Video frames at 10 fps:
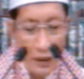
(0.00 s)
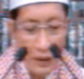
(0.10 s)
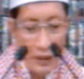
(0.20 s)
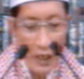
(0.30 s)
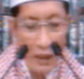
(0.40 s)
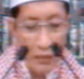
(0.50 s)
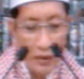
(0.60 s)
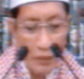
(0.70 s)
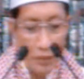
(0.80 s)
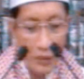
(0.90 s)
Rijalun
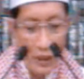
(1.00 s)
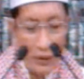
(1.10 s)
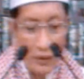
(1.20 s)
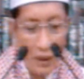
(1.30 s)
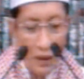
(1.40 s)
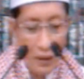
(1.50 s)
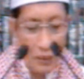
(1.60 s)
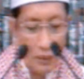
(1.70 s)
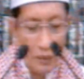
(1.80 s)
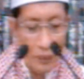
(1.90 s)
yuhibbun
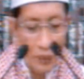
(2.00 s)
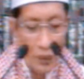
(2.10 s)
ayutaharu,